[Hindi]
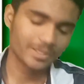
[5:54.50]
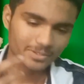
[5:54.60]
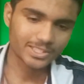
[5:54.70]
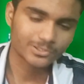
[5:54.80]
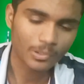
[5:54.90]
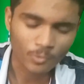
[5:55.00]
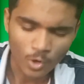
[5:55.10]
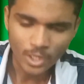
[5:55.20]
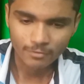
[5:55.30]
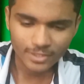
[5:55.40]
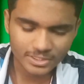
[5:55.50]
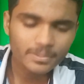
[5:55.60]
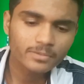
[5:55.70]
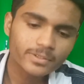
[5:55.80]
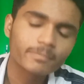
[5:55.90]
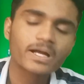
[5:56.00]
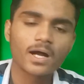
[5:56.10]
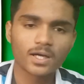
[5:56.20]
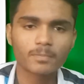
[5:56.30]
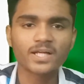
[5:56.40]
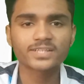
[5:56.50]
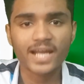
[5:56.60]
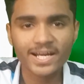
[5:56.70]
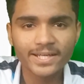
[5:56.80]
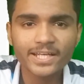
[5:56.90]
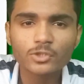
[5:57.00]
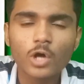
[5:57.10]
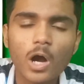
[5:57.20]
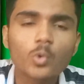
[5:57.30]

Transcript: आगे बताता हूँ आपको वैसे मैं अगर बात करें एक्टिंग की तो